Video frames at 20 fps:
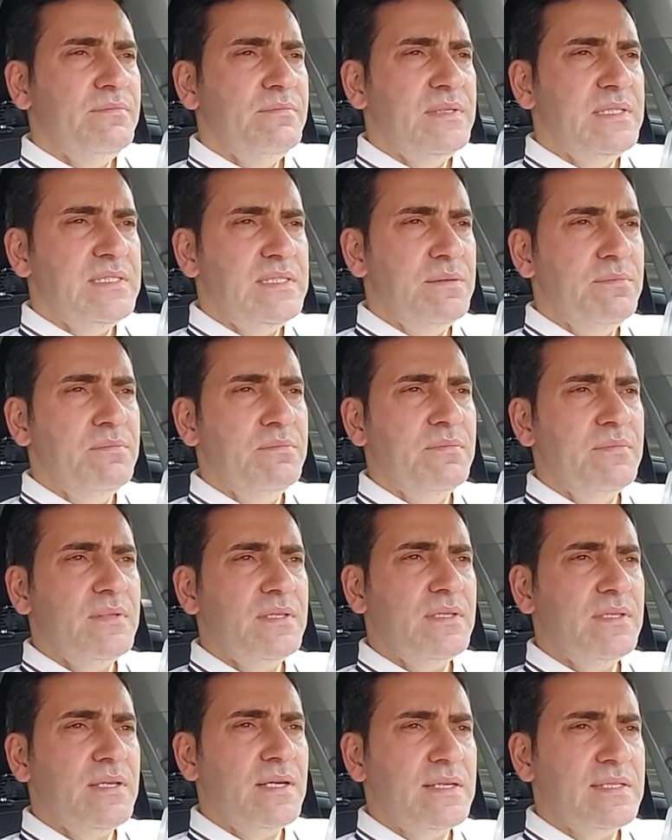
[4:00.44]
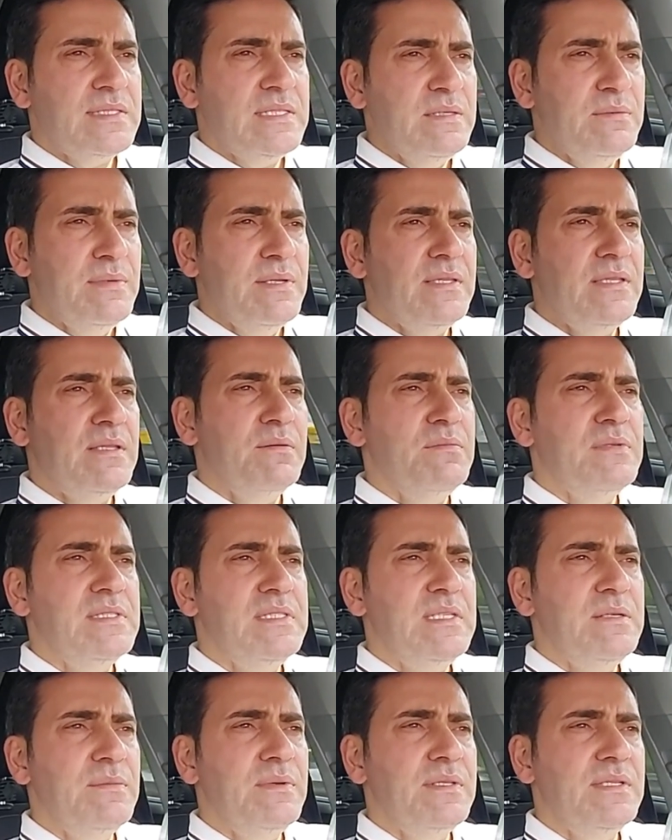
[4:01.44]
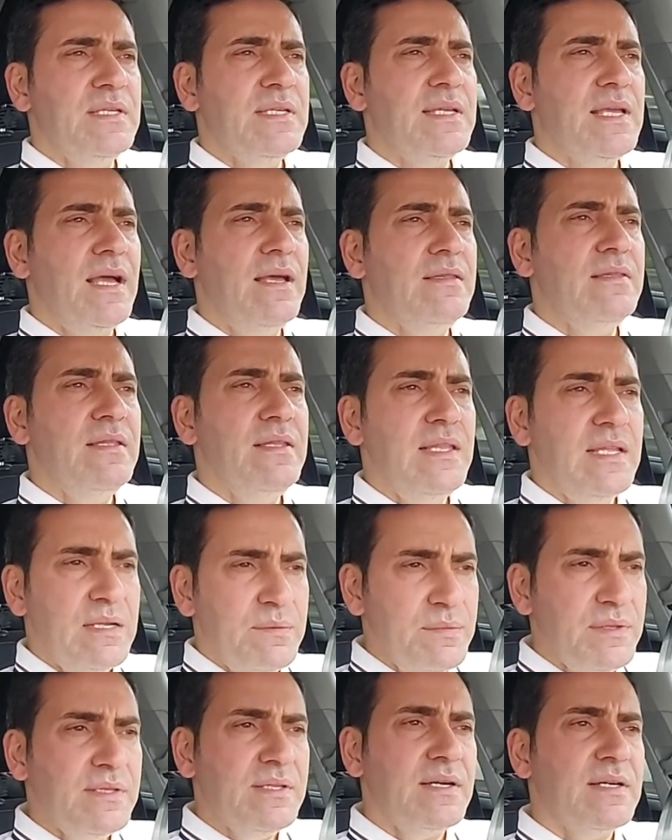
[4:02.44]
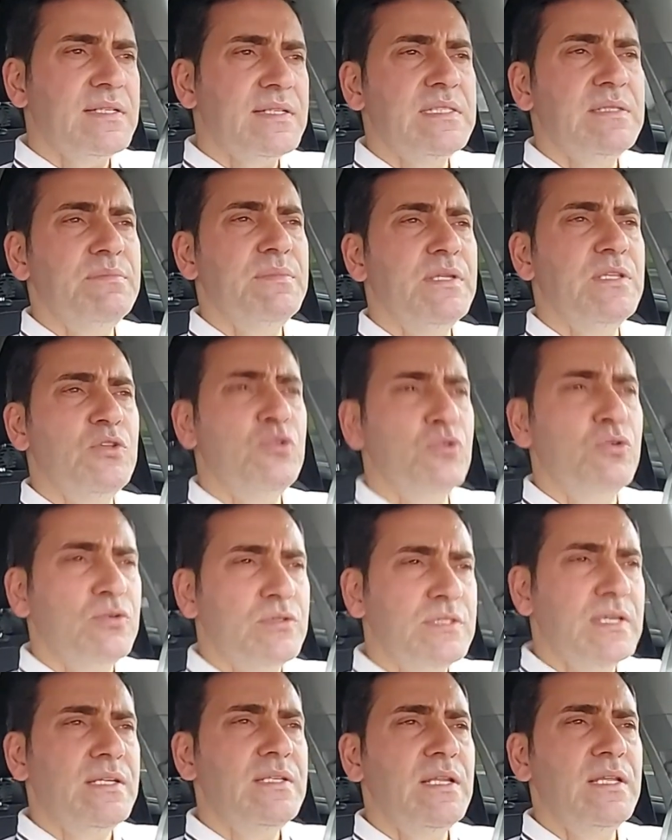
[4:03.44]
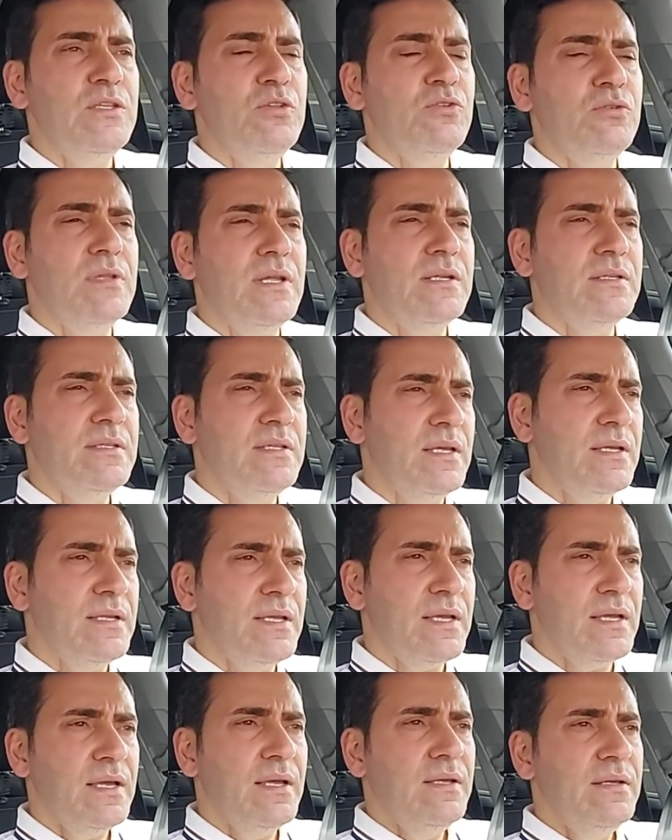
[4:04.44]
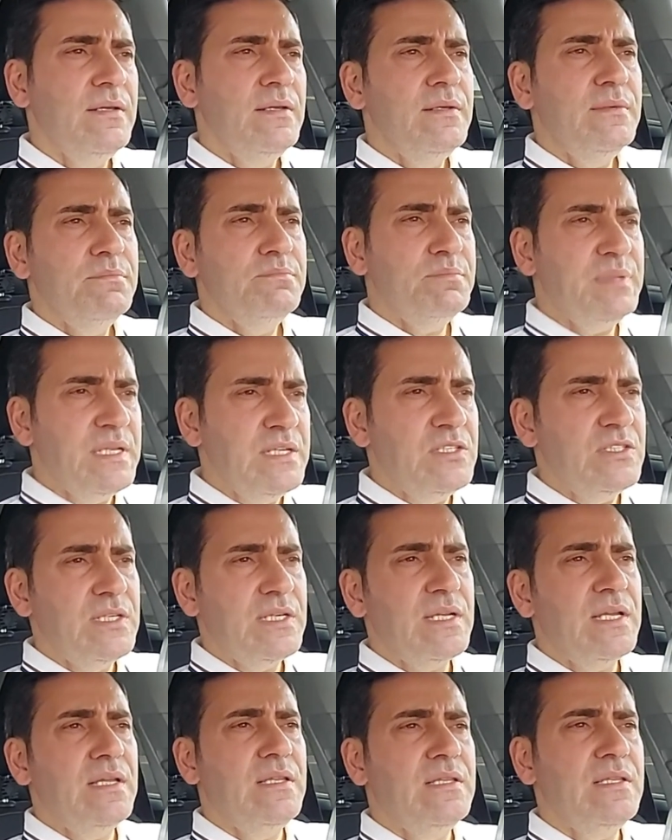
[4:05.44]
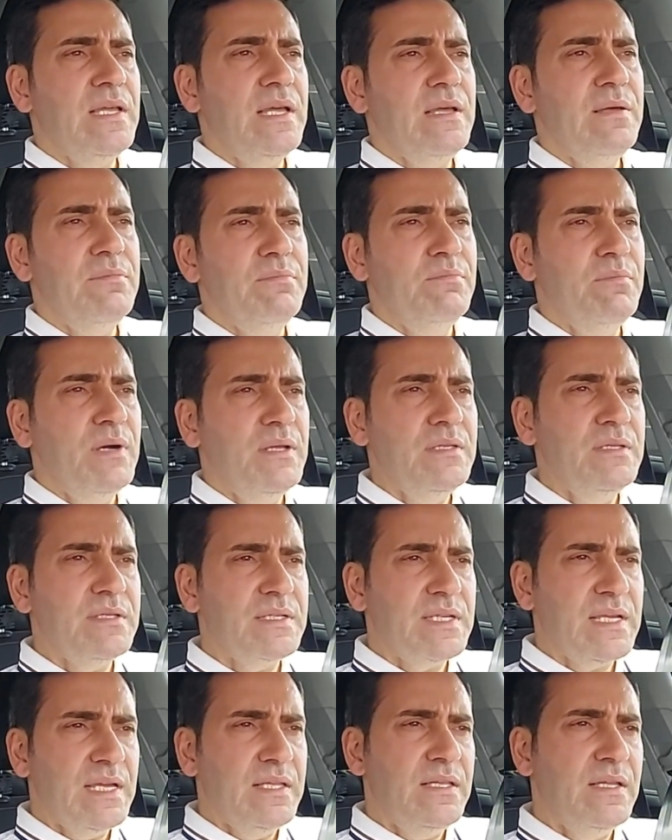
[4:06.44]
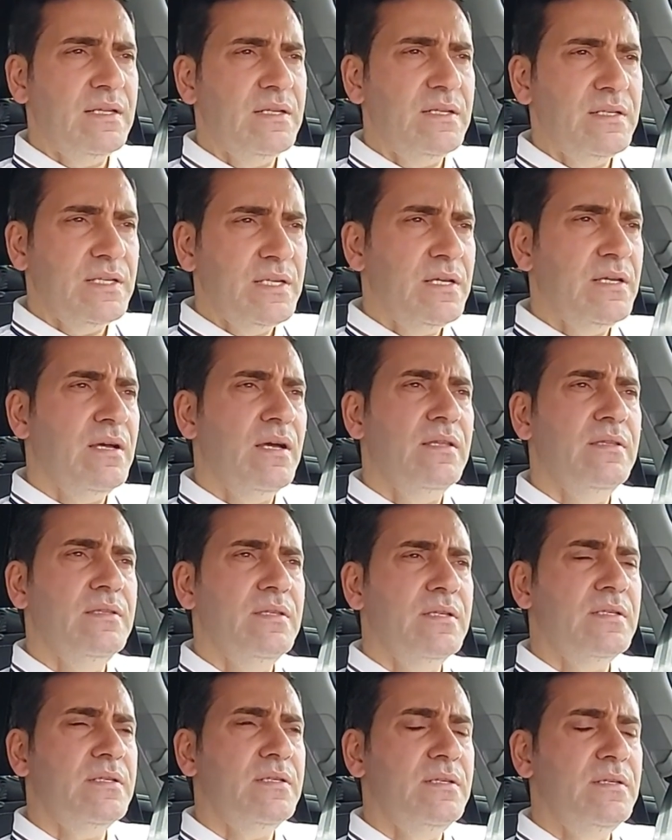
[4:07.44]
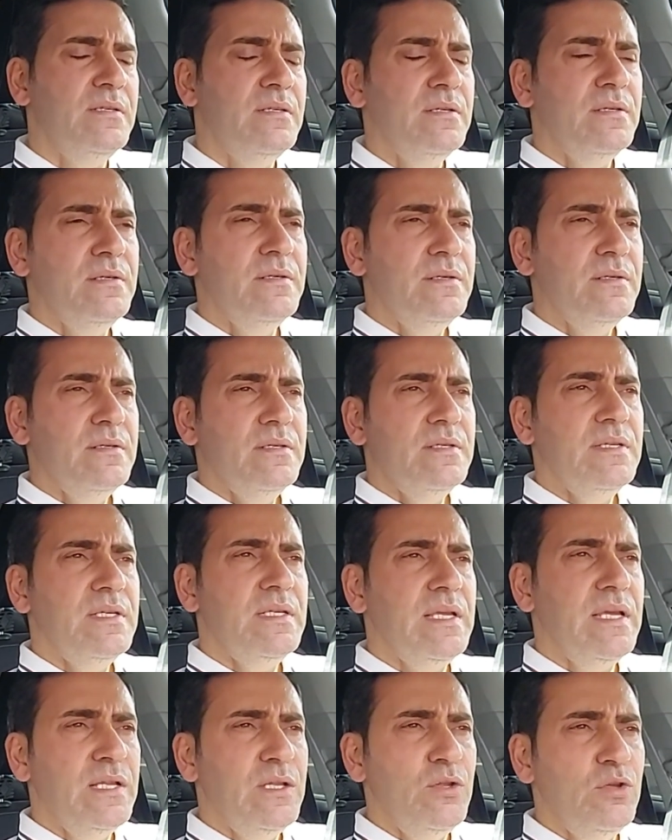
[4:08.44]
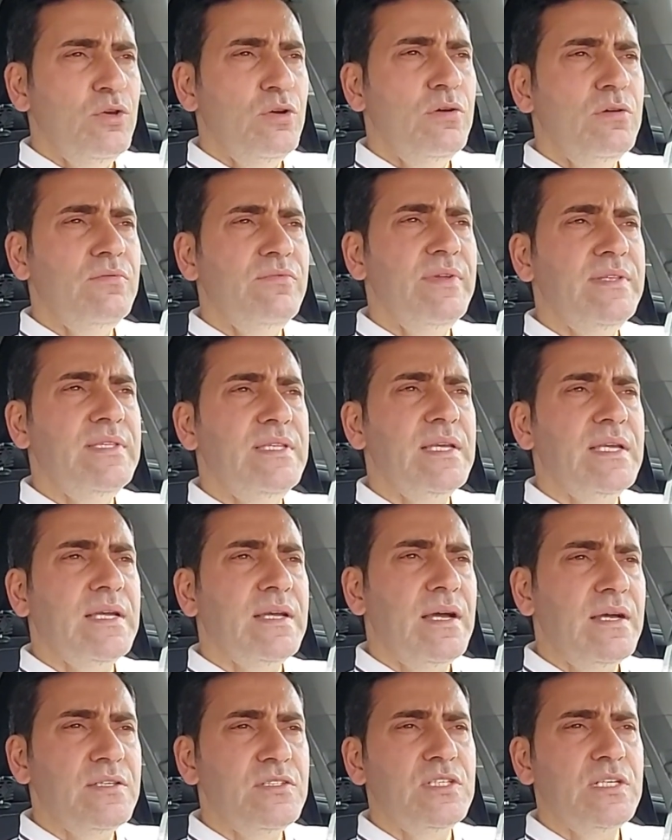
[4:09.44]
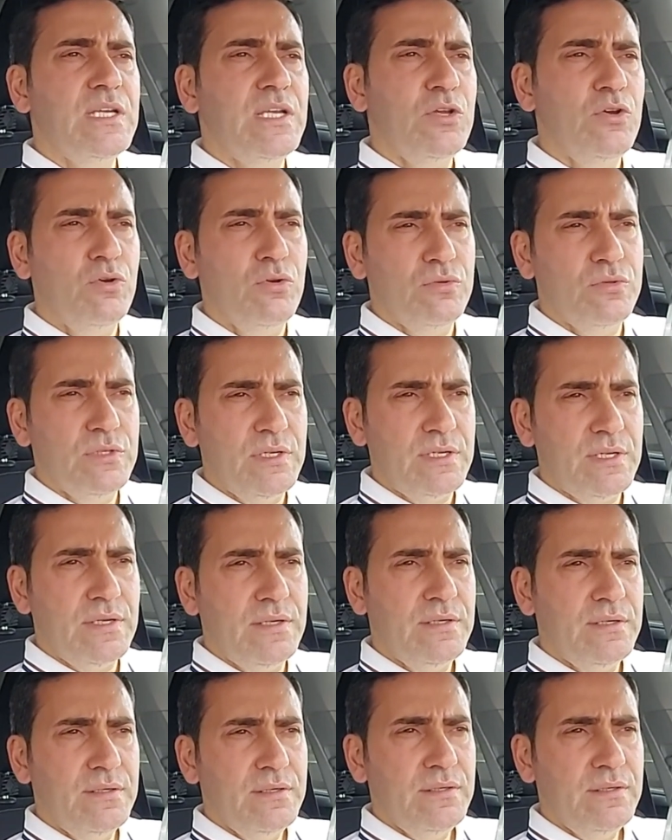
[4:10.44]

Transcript: bizim taksim ettiğimiz nimeti kendileri mi taksim ediyor zannediyorlar diyerek bir şekilde malı kenara yiyanları yeriyor ve dikkat çekiyor onlara.